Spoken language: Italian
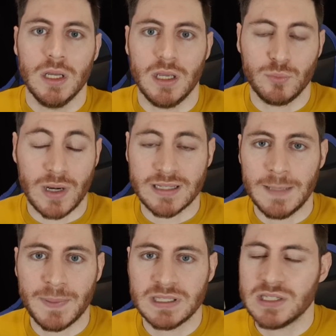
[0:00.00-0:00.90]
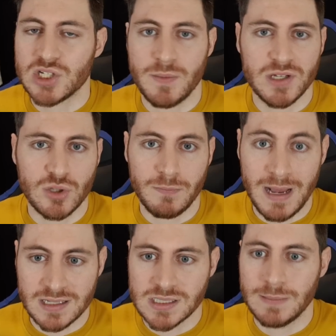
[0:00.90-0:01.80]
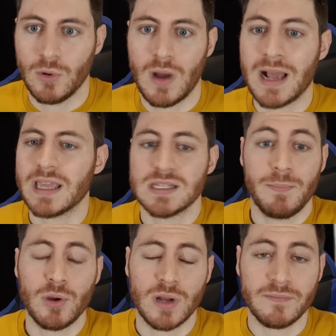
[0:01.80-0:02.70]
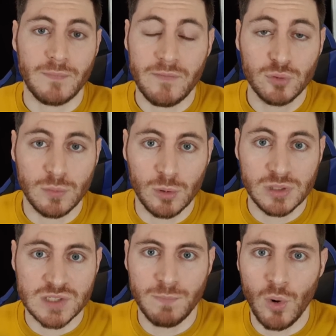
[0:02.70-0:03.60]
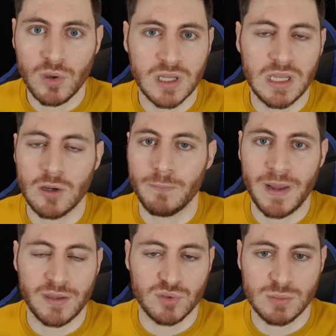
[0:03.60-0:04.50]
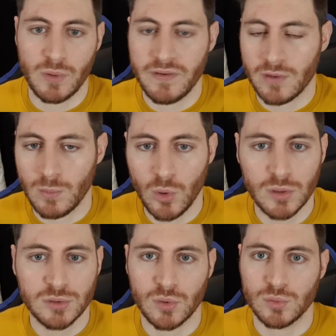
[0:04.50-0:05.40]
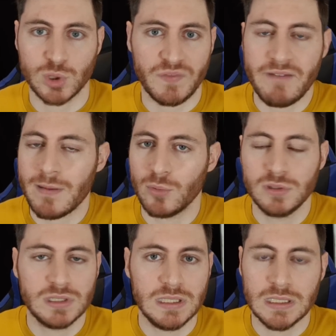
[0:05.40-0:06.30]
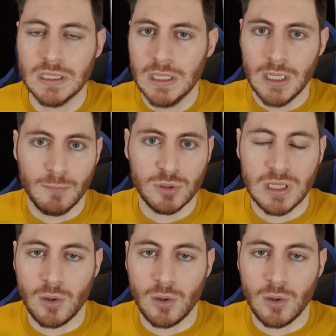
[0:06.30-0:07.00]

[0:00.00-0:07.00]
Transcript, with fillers: eh, durante la partita ci ha messo il massimo, anche se poi non ha avuto molti sbocchi, i compagni non si muovevano molto, non trovava molti, molti